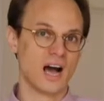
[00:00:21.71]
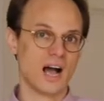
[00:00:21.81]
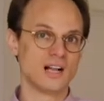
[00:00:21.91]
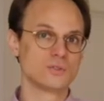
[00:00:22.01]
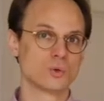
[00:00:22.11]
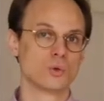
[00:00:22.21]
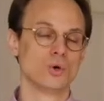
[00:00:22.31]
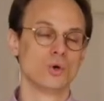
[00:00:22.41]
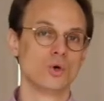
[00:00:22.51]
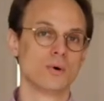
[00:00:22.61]
also
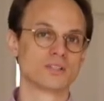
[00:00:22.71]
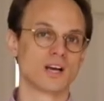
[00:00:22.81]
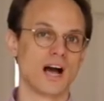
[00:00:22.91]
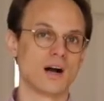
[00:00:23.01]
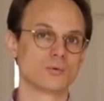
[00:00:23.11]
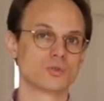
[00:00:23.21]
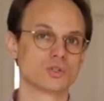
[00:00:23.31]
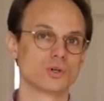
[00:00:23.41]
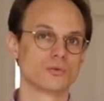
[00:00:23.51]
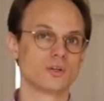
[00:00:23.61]

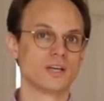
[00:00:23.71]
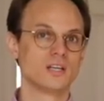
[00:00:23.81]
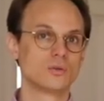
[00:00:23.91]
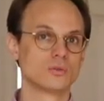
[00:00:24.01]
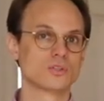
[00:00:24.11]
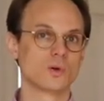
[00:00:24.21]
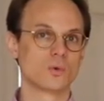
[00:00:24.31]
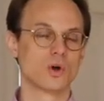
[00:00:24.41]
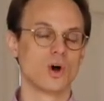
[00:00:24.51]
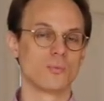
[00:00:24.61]
Übertragungsstoffe in unserem
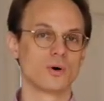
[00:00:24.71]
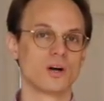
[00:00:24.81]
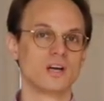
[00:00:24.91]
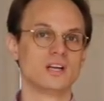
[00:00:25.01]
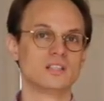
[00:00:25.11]
Körper,